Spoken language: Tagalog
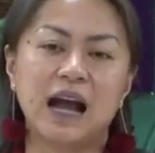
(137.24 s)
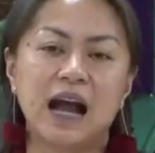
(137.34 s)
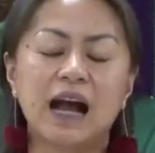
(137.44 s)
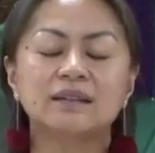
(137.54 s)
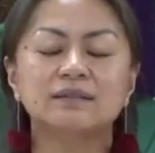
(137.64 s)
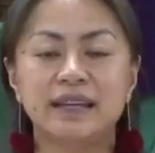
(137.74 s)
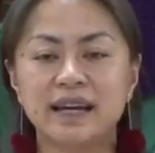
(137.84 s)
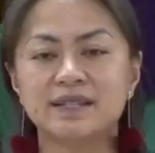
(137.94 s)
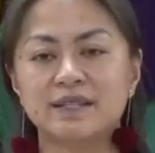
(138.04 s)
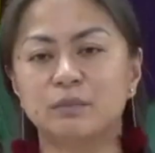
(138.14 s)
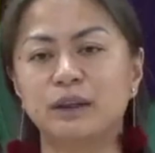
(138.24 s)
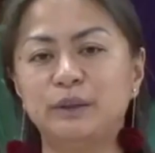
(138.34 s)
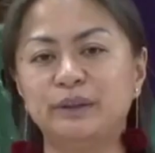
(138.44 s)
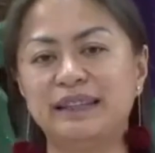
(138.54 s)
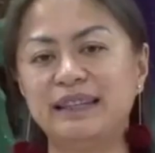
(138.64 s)
Ang
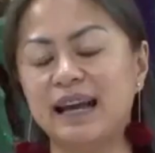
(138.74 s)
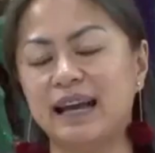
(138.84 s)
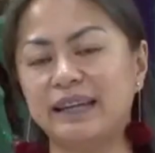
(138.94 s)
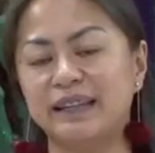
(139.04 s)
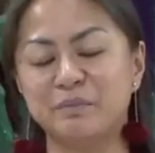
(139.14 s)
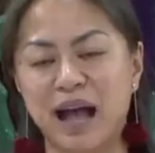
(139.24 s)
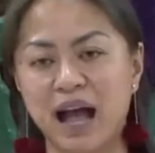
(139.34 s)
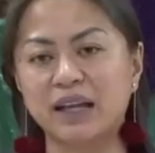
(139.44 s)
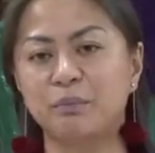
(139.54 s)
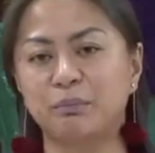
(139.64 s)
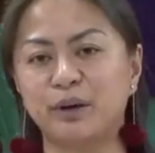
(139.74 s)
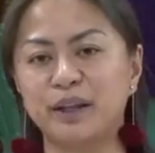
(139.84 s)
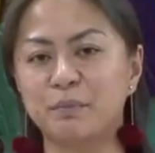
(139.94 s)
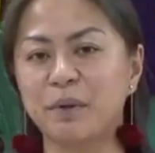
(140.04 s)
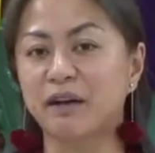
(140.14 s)
DSWD ay namahagi po
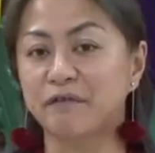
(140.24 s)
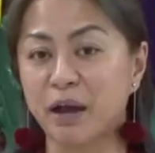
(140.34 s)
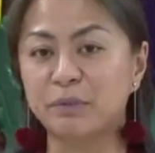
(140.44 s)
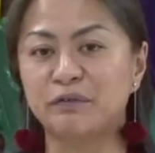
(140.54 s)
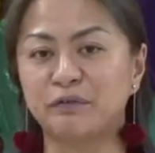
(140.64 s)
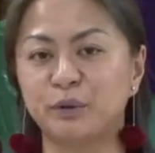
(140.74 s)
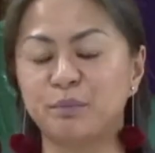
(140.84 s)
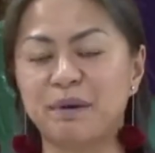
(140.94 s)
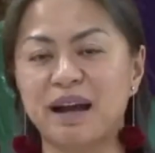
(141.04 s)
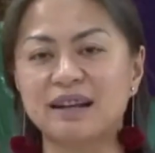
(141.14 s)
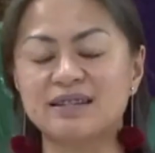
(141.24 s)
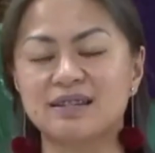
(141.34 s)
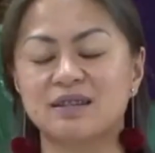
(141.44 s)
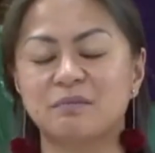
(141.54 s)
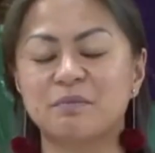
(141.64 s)
ng mga family food packs,